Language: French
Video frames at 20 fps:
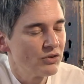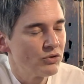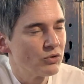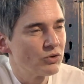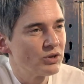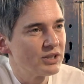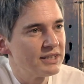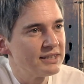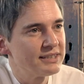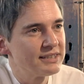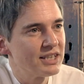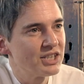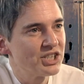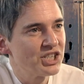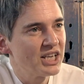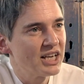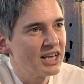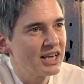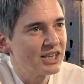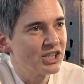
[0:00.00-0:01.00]
Donc il
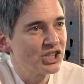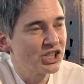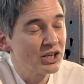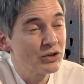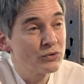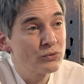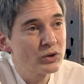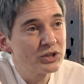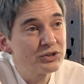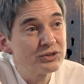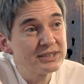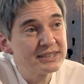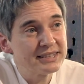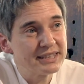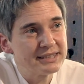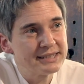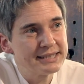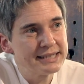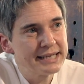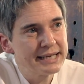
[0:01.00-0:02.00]
s'agit à chaque fois de
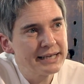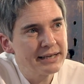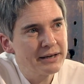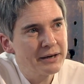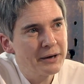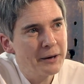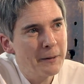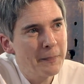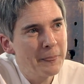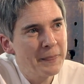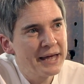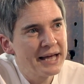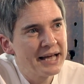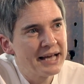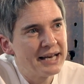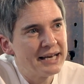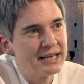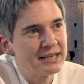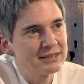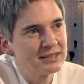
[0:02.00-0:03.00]
saisir
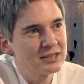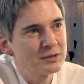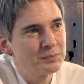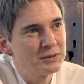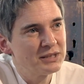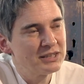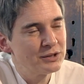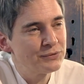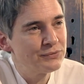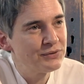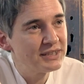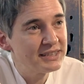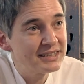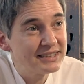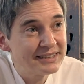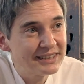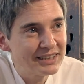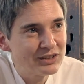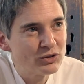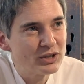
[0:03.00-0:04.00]
la
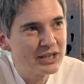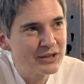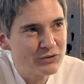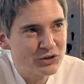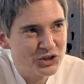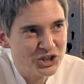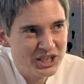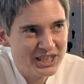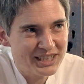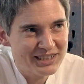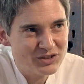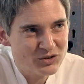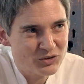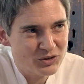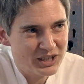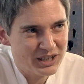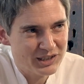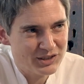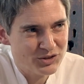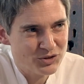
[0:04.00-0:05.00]
spécificité de l'évangéliste
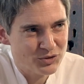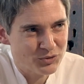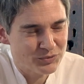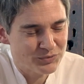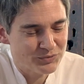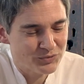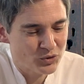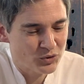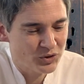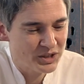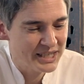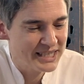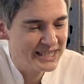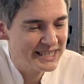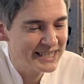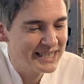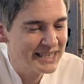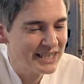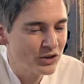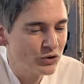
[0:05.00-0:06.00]
en question, donc
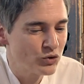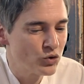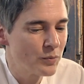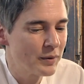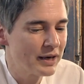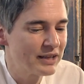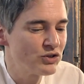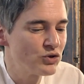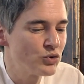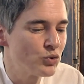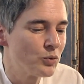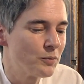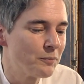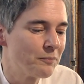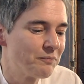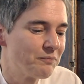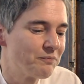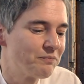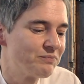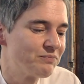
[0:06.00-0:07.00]
ici euh, de Matthieu.
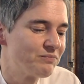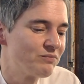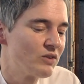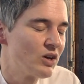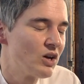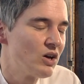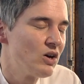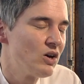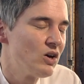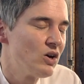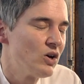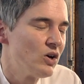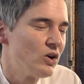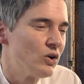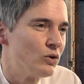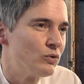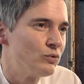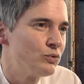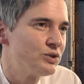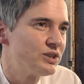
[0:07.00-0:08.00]

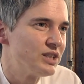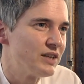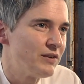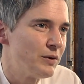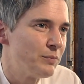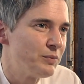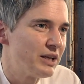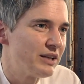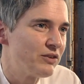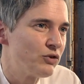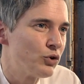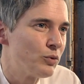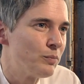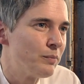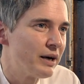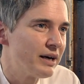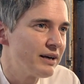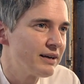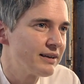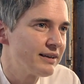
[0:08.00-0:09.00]
Donc vous savez peut-être que
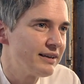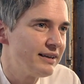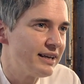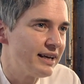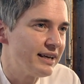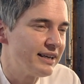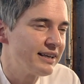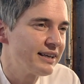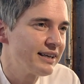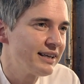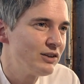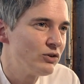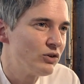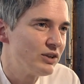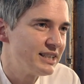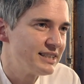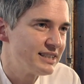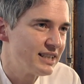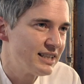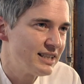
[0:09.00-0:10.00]
Marc, il a écrit
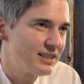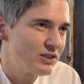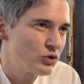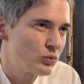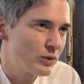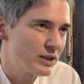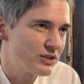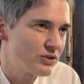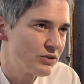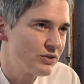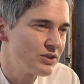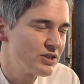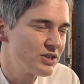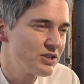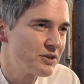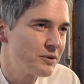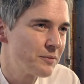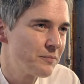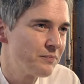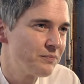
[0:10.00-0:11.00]
dans les années
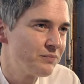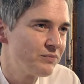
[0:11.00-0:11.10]
60,